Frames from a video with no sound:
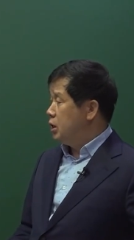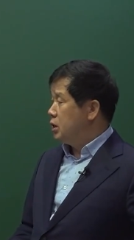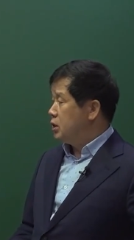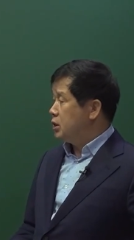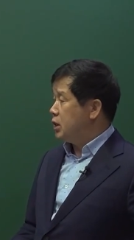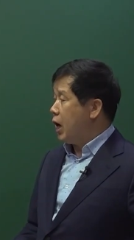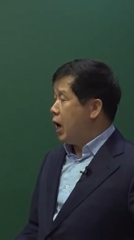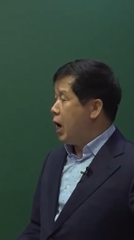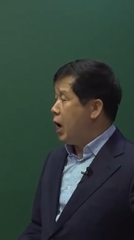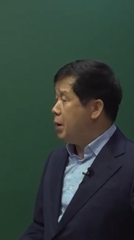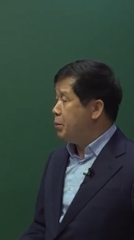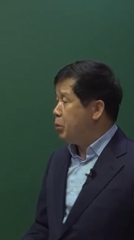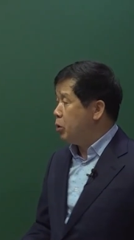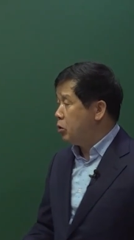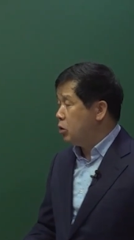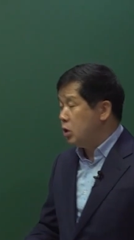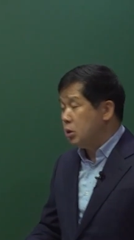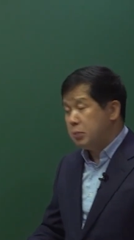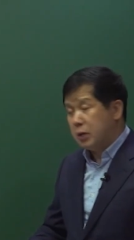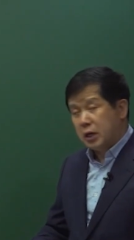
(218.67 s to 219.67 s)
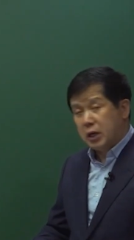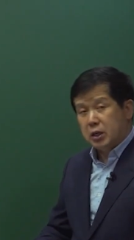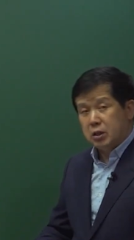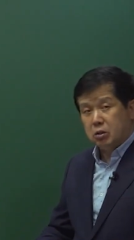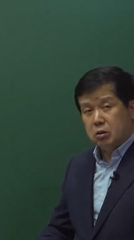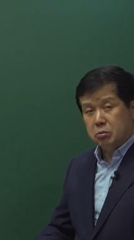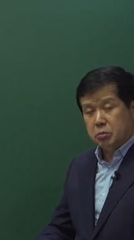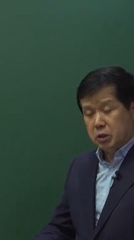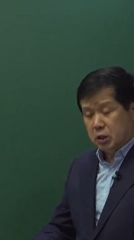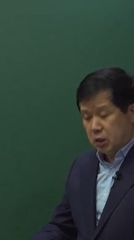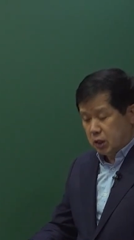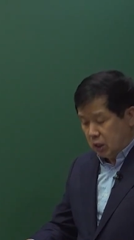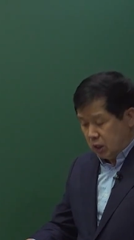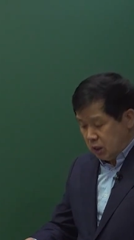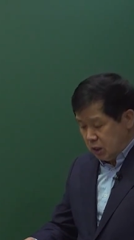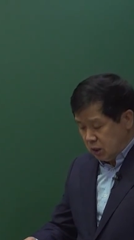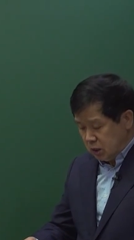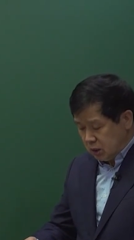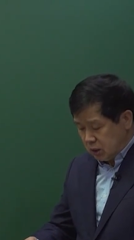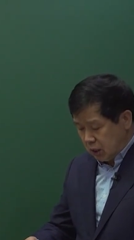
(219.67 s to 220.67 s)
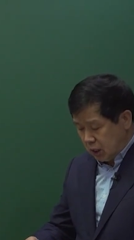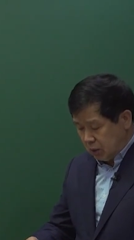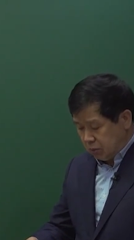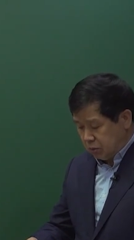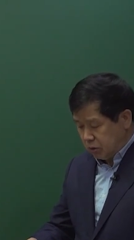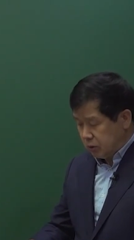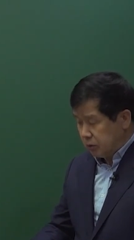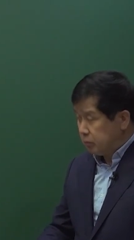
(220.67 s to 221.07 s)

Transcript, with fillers: 4번을 말하는 겁니다. 4번.